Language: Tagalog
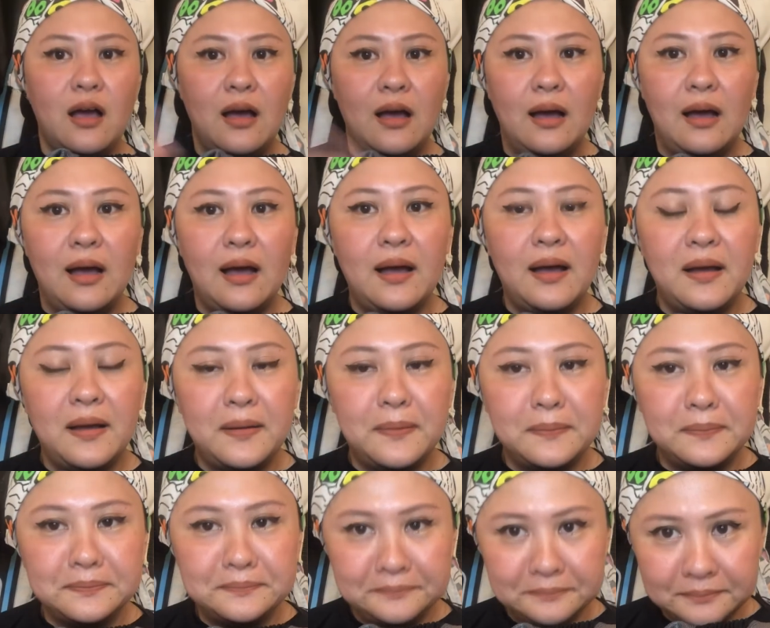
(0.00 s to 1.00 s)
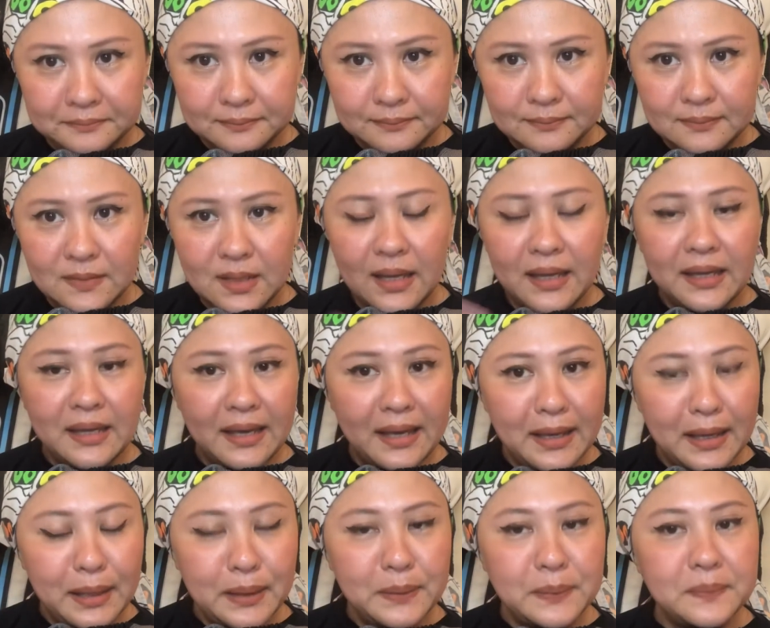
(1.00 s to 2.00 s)
Um,
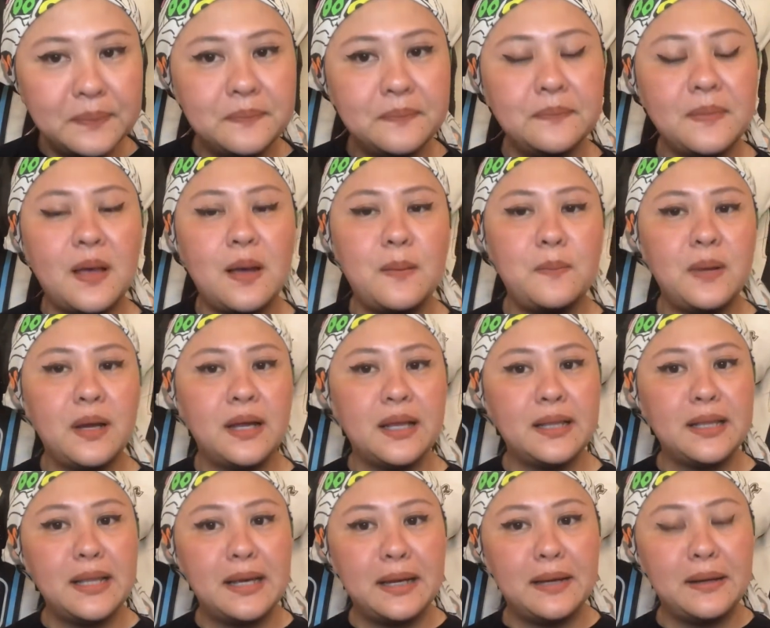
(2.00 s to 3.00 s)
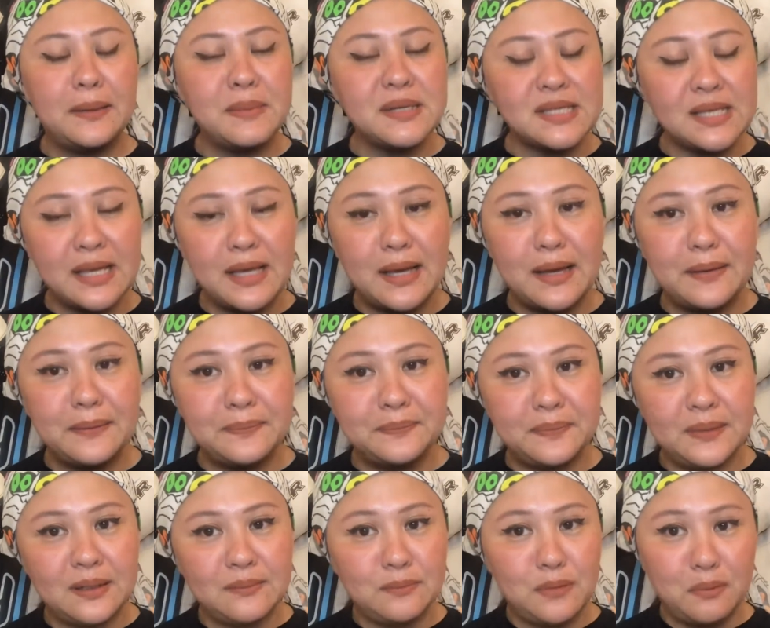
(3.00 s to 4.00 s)
again, uh, magandang, ah, masayang
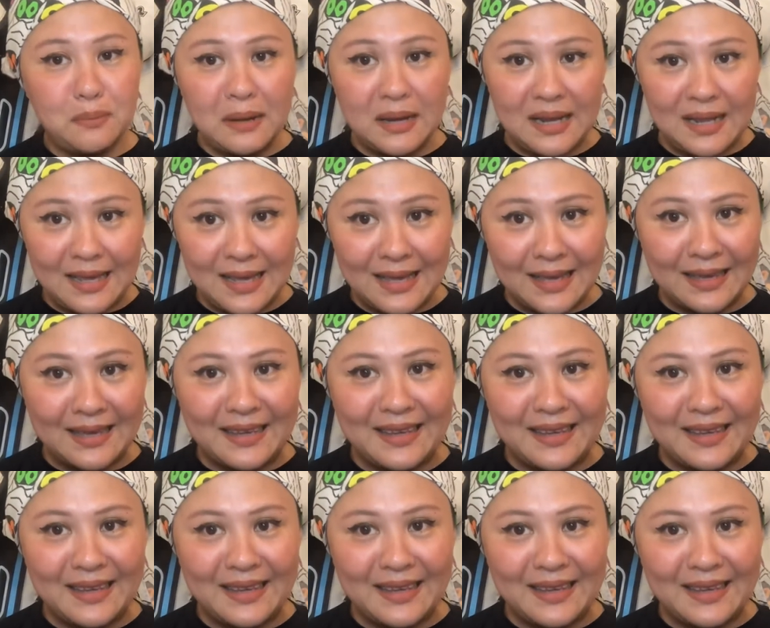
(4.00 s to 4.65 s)
pagbabalik.